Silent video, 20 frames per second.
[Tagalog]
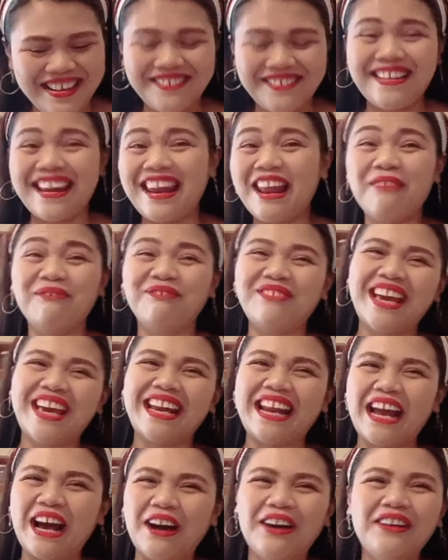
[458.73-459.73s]
Walang
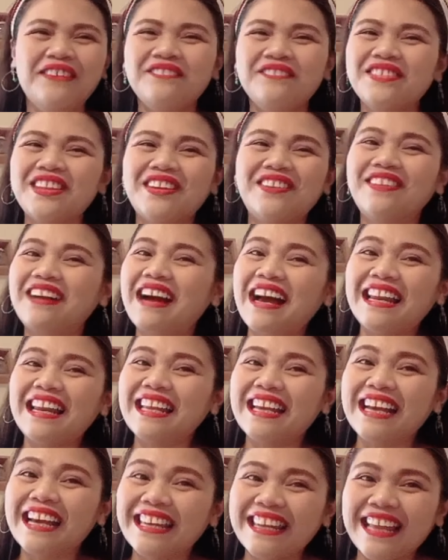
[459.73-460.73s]
pera. O
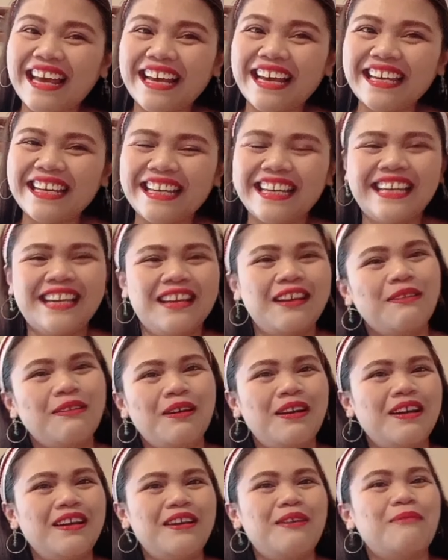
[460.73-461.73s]
kani ganay.
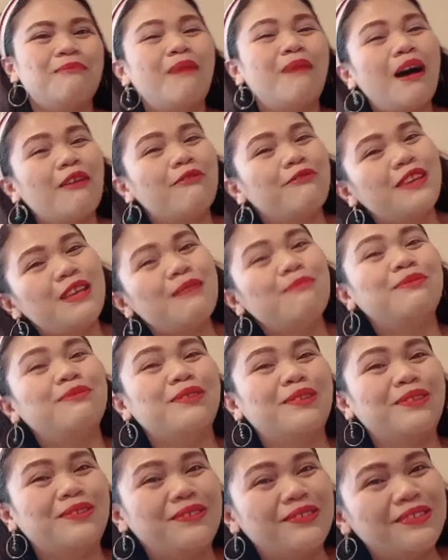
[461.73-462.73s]
Mafi
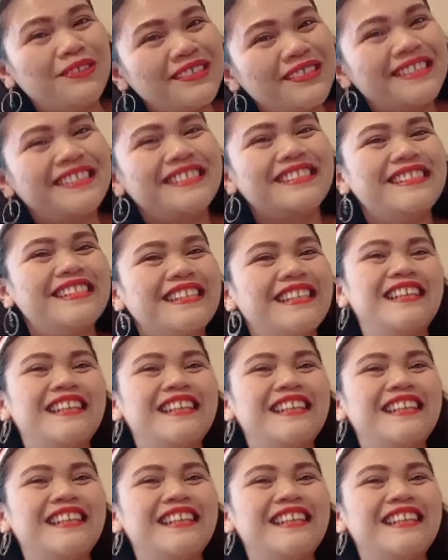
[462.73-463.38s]
pulos.